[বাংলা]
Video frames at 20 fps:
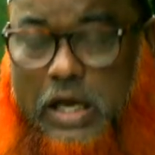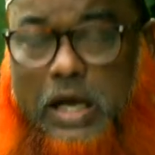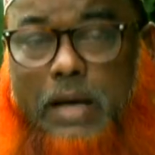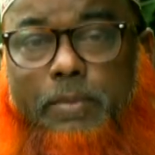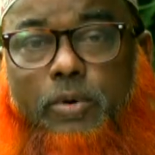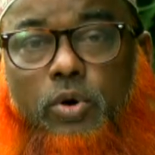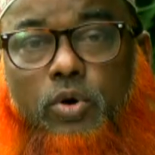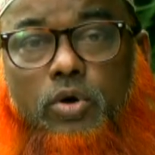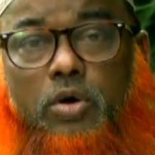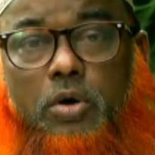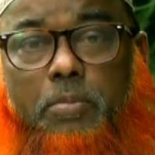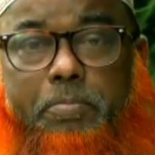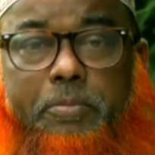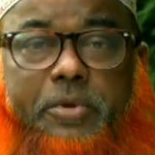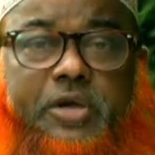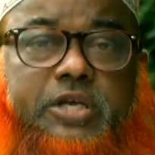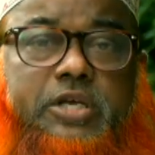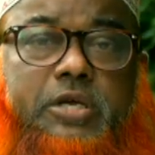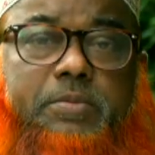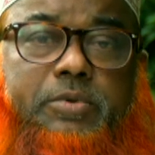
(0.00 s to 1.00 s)
এবং
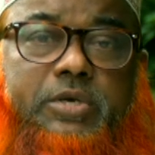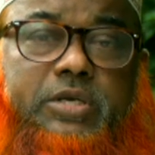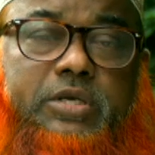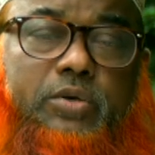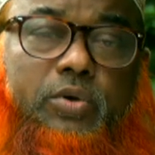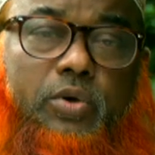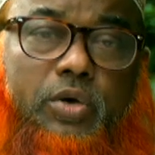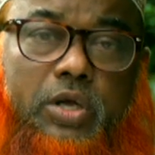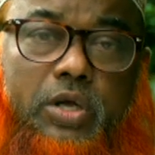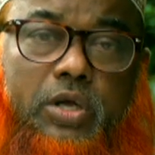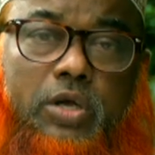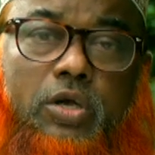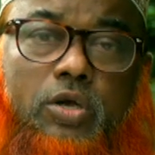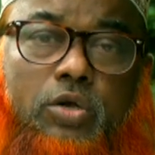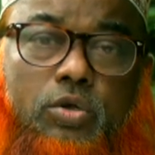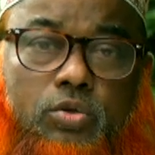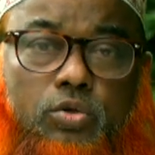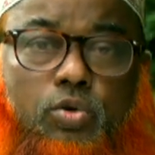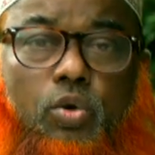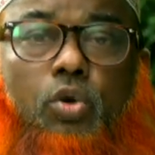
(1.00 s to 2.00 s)
বেশি বেশি করে
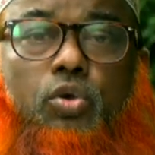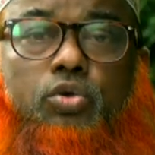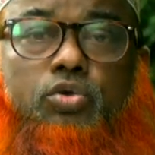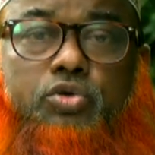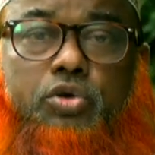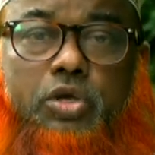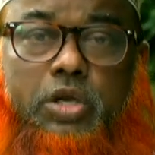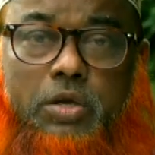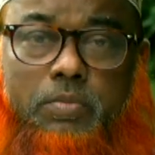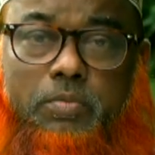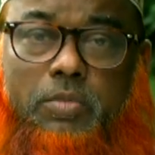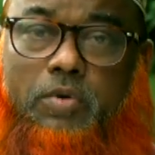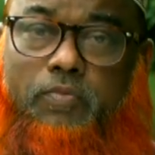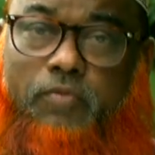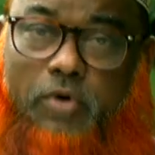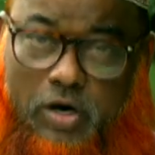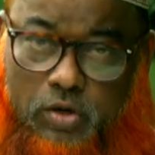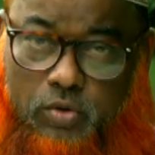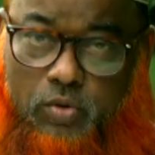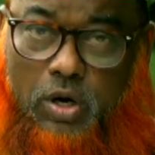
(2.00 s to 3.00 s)
দরুদ শরীফ
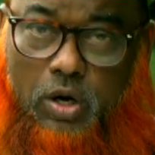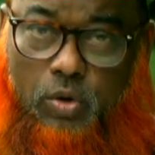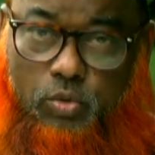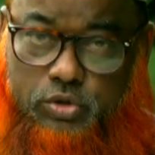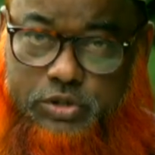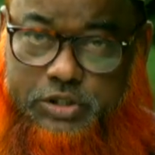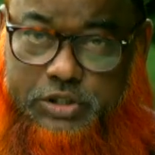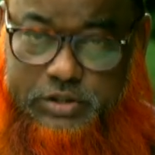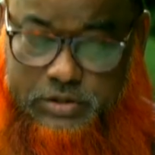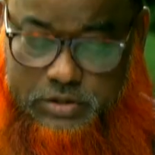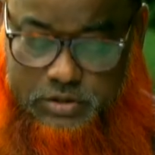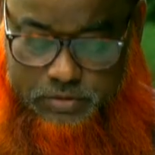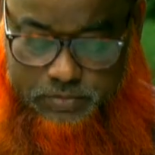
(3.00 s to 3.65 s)
পাঠ করা উচিত